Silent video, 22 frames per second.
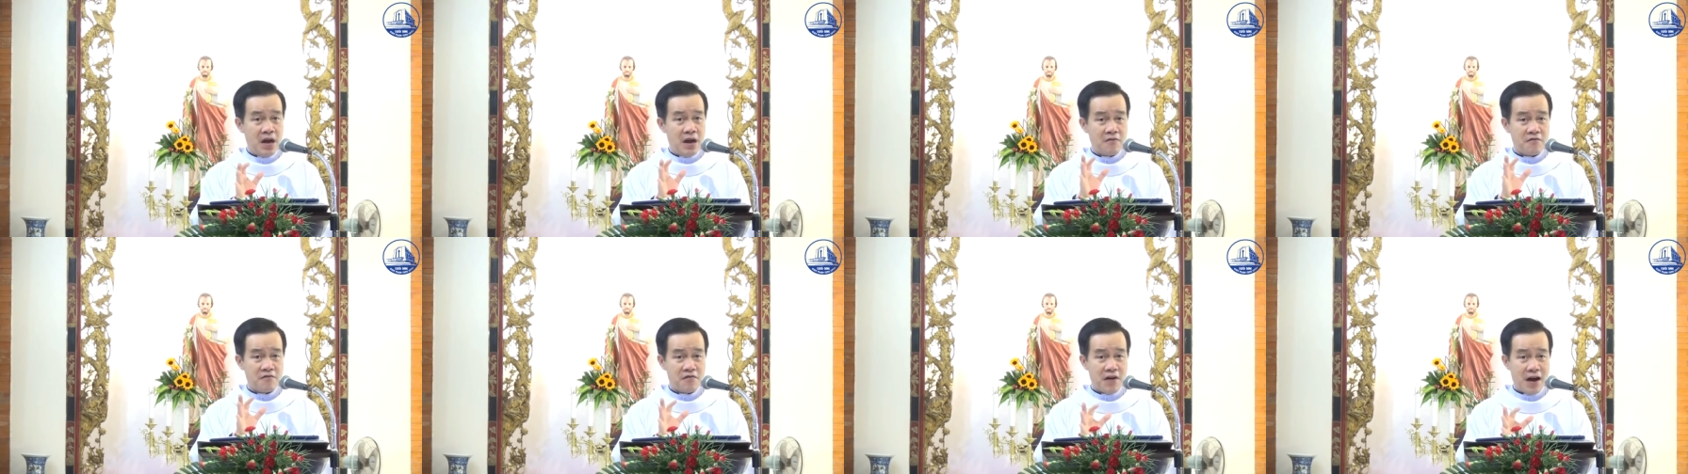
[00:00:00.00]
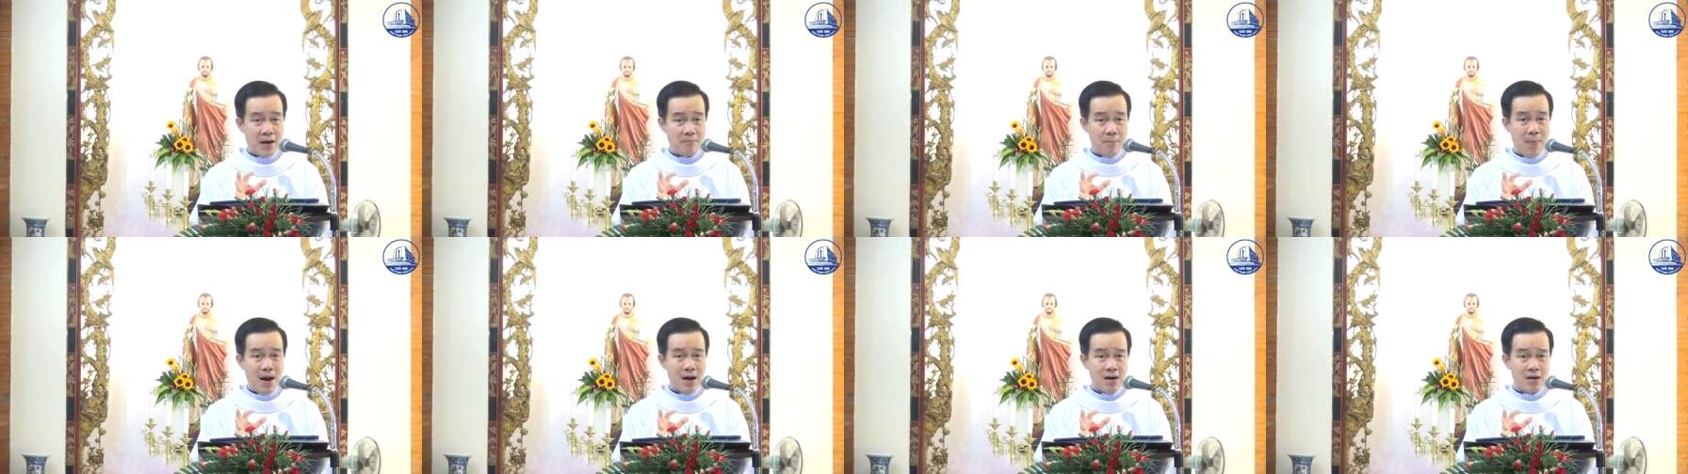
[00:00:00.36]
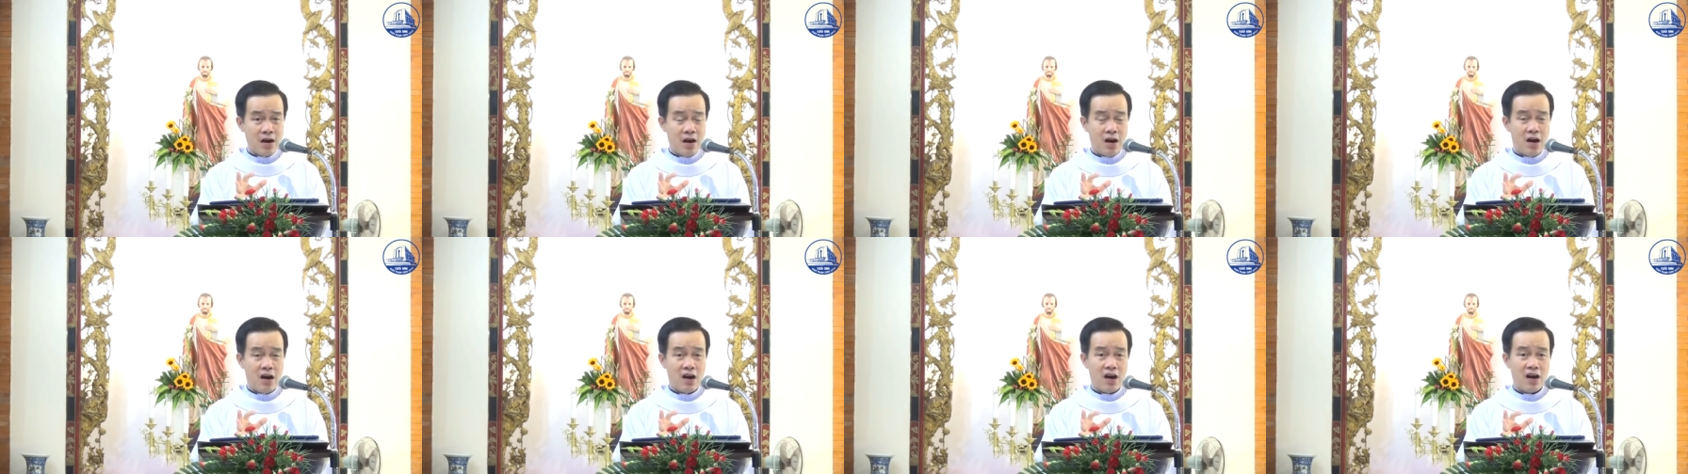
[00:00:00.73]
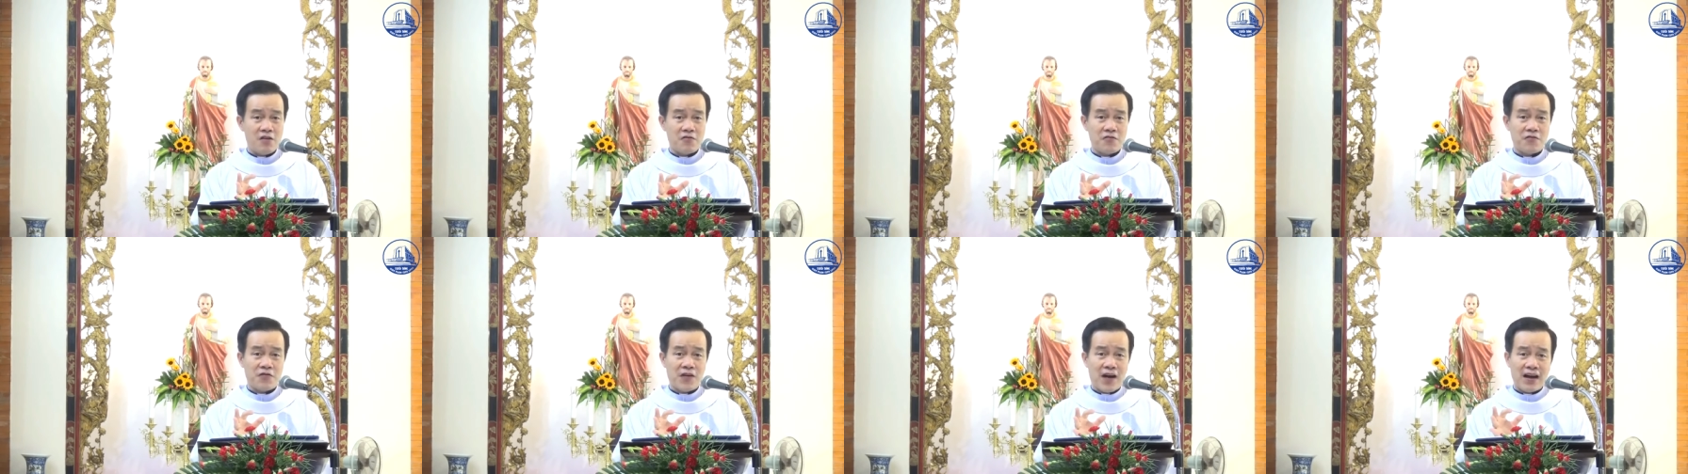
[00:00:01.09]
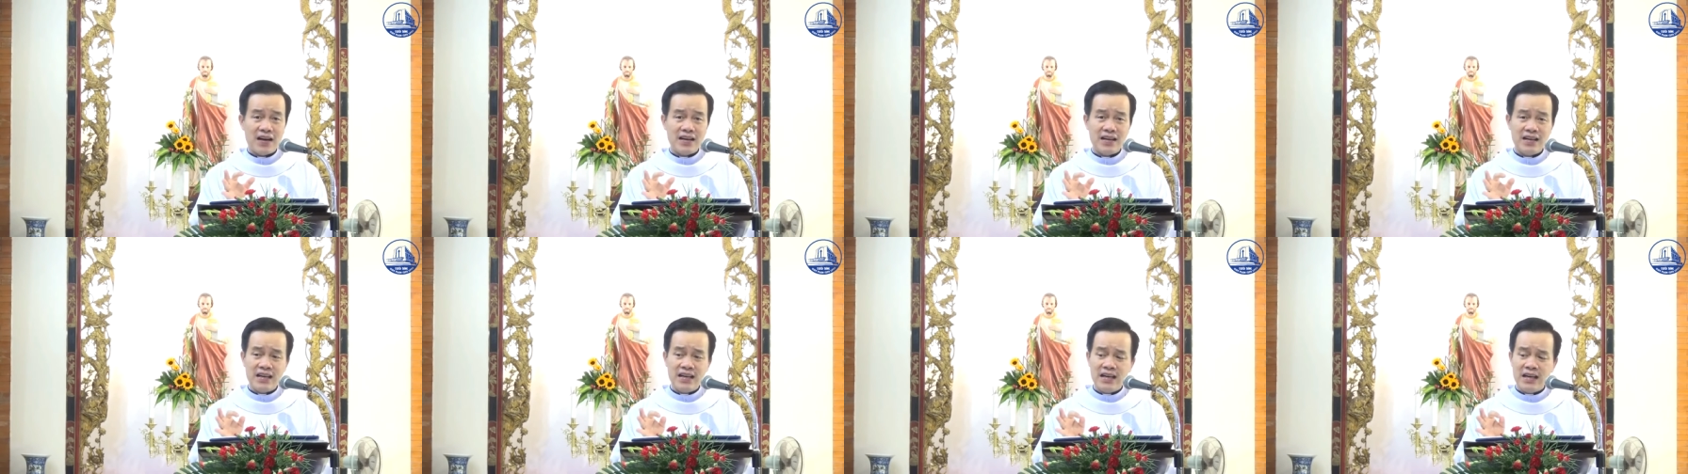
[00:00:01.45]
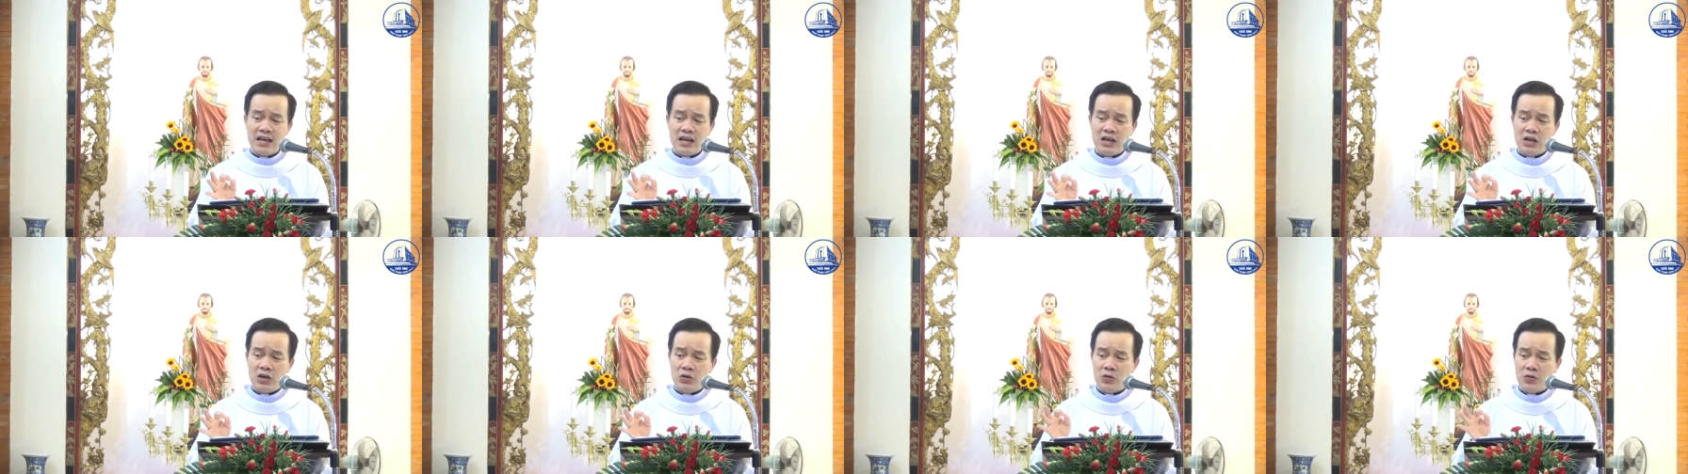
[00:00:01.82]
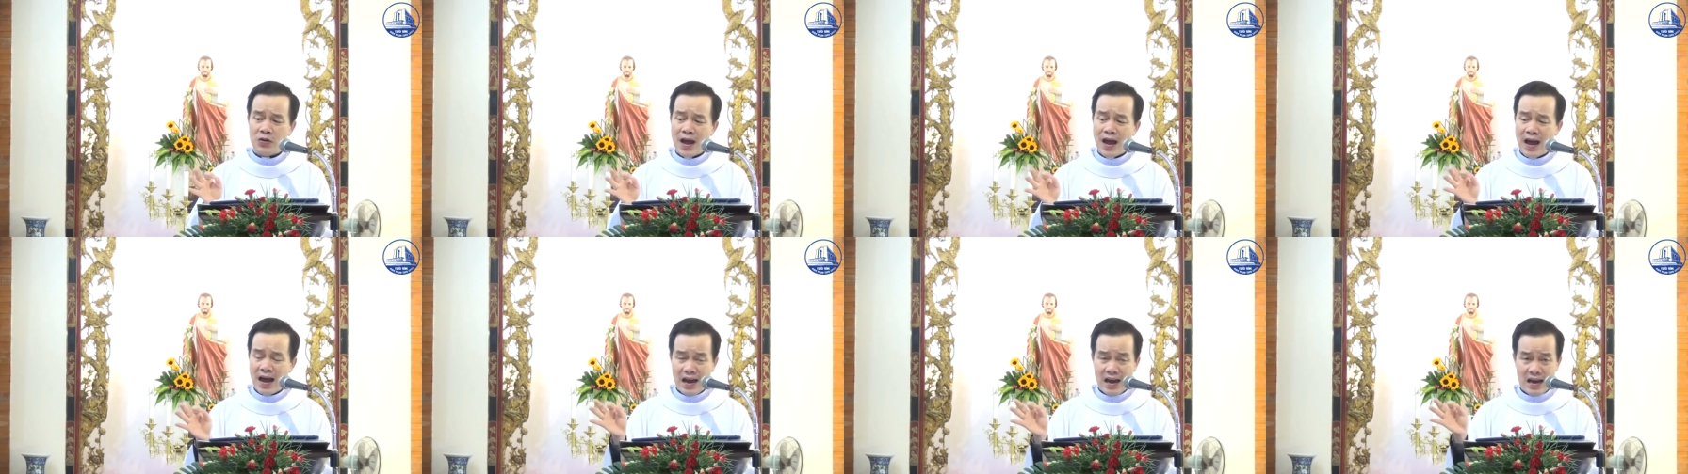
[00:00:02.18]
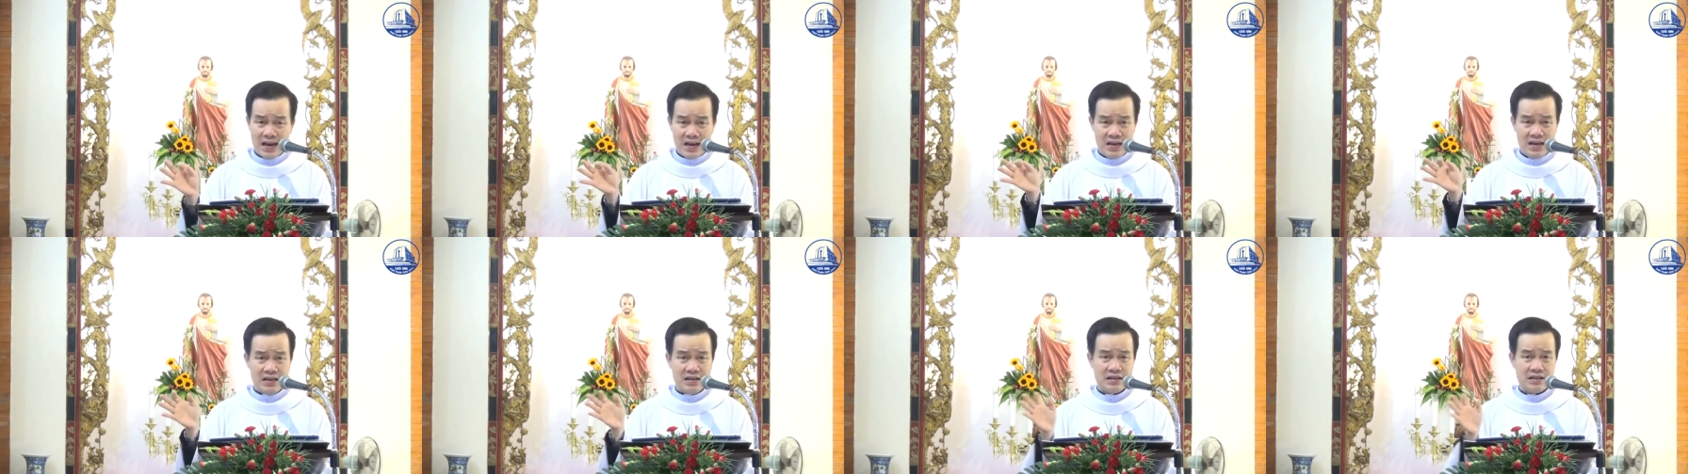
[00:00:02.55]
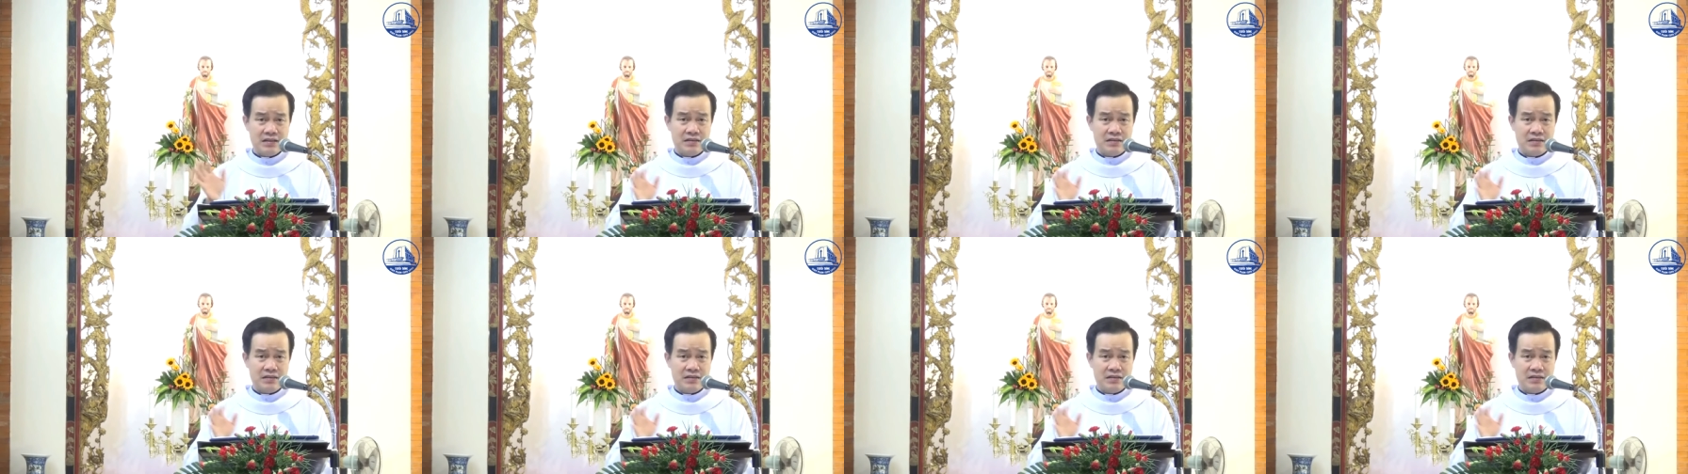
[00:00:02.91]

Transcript: và bắt họ phải đi lưu đài